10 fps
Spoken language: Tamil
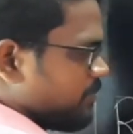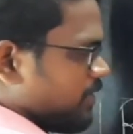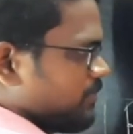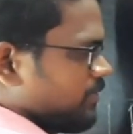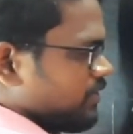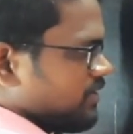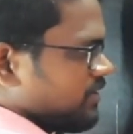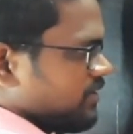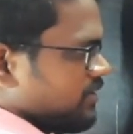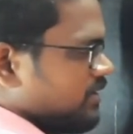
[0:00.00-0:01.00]
பண்ணும்போது
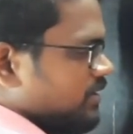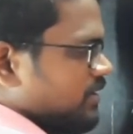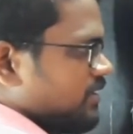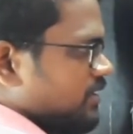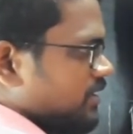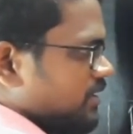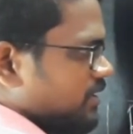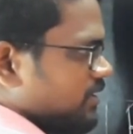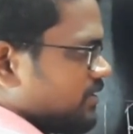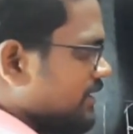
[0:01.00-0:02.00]

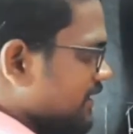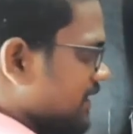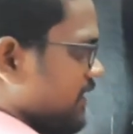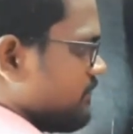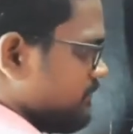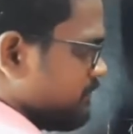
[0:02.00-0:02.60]
தேர்ட்டி நைன்